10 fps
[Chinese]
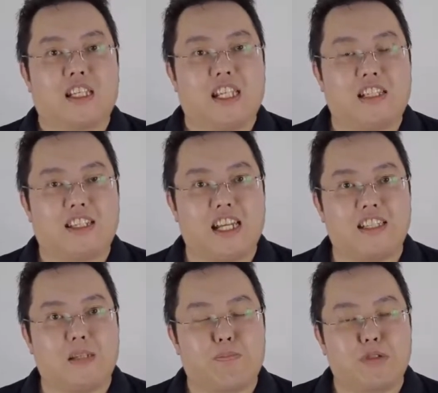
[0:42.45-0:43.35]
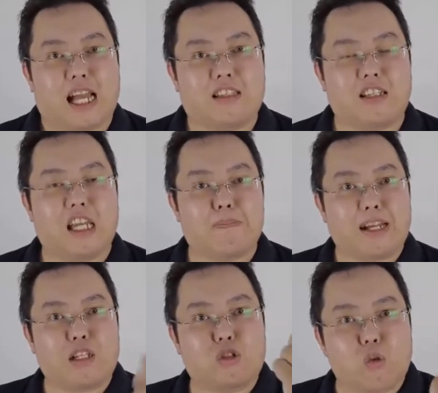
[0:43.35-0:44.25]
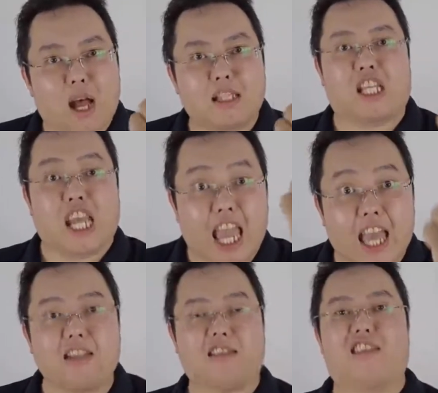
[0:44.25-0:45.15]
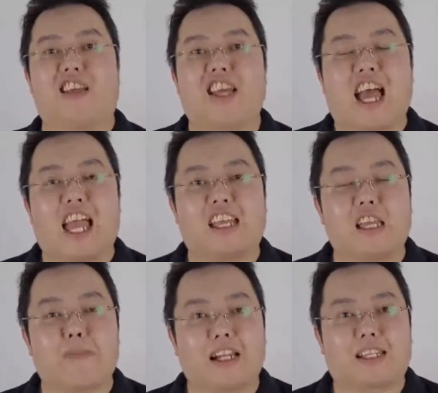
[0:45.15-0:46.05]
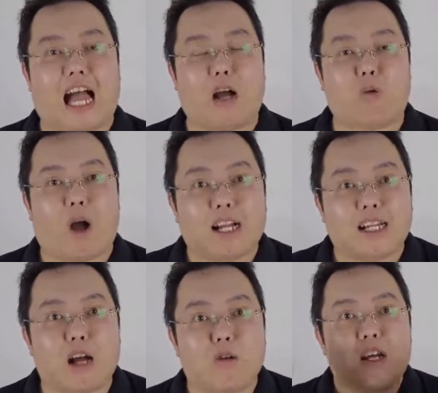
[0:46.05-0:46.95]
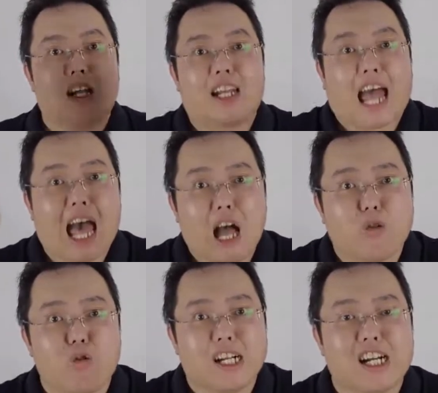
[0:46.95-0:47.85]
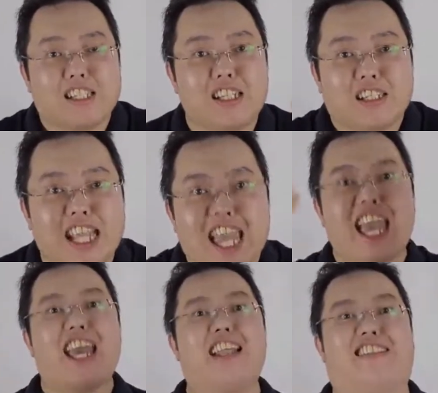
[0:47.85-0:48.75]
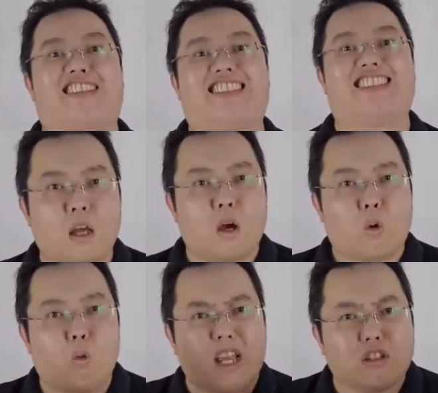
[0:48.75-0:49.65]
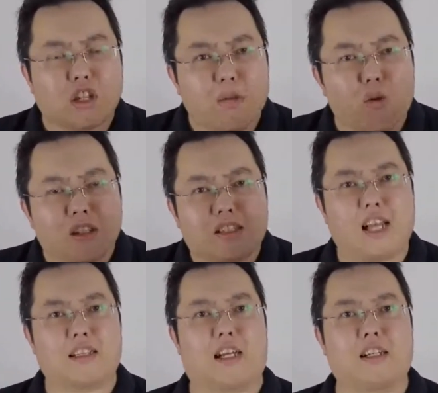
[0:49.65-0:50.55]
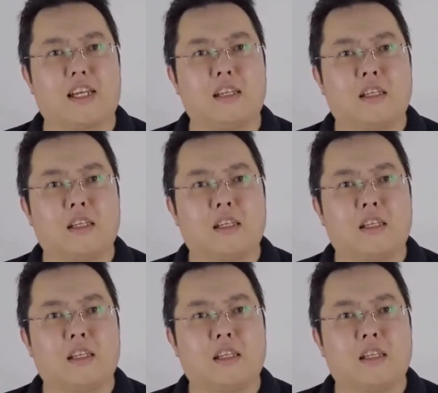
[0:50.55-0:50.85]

E C 令机不单只可以帮你赚钱，还可以帮你打广告、拉顾客进店。为什么我这样讲呢？